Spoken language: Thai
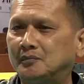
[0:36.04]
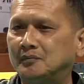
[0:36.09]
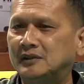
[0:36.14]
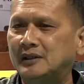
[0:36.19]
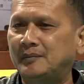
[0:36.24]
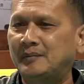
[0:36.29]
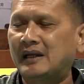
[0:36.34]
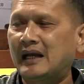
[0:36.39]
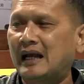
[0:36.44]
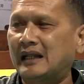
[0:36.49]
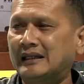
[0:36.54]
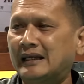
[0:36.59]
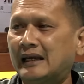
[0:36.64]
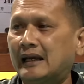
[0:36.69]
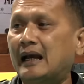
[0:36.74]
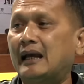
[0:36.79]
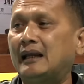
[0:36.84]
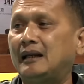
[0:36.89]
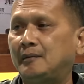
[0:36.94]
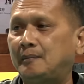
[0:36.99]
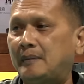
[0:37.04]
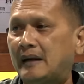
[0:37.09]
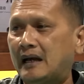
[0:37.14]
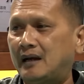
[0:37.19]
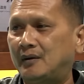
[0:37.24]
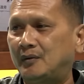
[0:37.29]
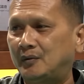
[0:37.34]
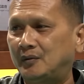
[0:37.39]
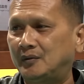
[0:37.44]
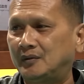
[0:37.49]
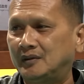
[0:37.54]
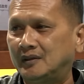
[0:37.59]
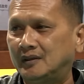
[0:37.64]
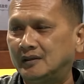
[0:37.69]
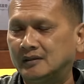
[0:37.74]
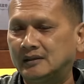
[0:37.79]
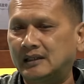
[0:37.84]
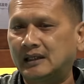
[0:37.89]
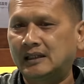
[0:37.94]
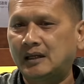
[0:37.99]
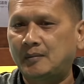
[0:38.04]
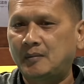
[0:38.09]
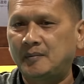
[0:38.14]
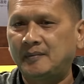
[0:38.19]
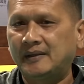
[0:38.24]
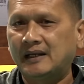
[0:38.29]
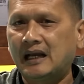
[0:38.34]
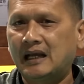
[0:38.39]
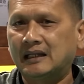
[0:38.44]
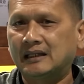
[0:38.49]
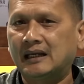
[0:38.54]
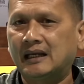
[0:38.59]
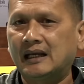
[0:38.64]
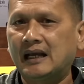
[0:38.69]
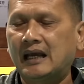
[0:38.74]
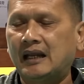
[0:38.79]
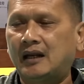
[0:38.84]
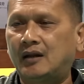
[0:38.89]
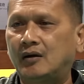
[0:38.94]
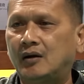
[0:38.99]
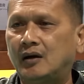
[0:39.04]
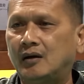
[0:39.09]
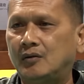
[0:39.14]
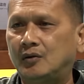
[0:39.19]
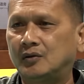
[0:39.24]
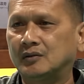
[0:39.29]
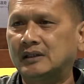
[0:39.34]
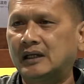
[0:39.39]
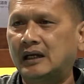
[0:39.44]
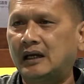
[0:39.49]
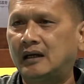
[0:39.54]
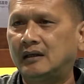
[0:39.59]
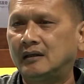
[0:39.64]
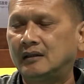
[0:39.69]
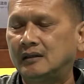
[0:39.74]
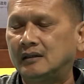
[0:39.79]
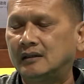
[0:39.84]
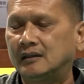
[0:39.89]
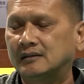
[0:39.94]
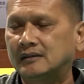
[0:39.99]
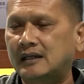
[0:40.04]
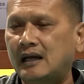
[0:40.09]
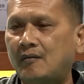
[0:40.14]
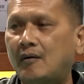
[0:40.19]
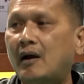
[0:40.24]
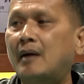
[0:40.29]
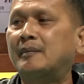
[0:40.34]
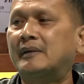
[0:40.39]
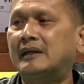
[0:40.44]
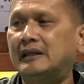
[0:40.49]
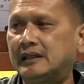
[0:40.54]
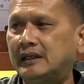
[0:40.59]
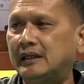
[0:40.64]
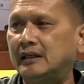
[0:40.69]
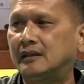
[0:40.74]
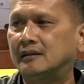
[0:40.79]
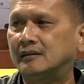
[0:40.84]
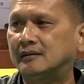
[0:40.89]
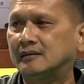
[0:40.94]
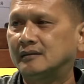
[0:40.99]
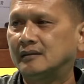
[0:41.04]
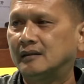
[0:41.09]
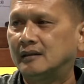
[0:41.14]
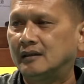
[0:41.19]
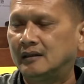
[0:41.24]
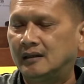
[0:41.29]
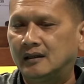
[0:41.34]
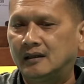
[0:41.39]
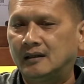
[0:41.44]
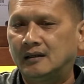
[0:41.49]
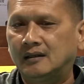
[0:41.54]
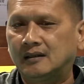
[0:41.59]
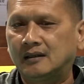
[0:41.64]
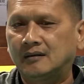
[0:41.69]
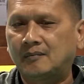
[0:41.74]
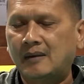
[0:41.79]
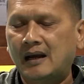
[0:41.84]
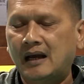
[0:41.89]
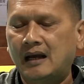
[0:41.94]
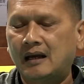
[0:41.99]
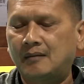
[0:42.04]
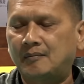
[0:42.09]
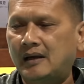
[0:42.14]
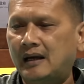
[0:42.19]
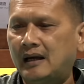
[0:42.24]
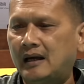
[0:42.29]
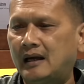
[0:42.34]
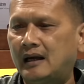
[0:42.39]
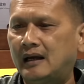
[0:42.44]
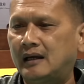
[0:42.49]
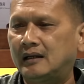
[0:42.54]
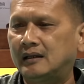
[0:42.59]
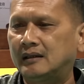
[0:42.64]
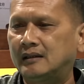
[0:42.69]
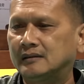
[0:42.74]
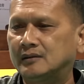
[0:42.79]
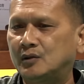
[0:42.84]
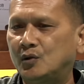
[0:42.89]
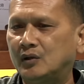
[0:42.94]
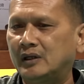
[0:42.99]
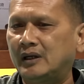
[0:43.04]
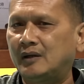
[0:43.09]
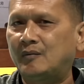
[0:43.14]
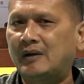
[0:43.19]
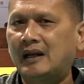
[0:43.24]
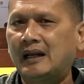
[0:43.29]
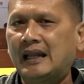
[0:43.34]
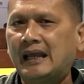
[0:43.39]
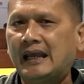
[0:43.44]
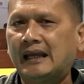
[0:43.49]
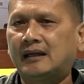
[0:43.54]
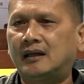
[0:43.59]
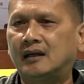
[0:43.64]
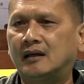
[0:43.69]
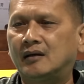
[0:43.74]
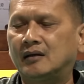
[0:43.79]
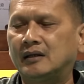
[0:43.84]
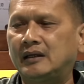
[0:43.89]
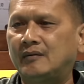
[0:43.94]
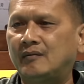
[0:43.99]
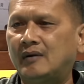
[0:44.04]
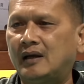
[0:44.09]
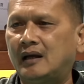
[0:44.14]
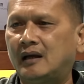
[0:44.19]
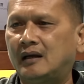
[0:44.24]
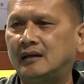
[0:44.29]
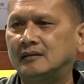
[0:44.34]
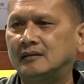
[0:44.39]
จะมีการแก้ไขหรือเปล่า แต่ถ้าไม่มีการแก้ไขเราก็คงจะสร้างความเคยชินมามาช่วงนี้วันแรกเนี่ยก็คิดว่า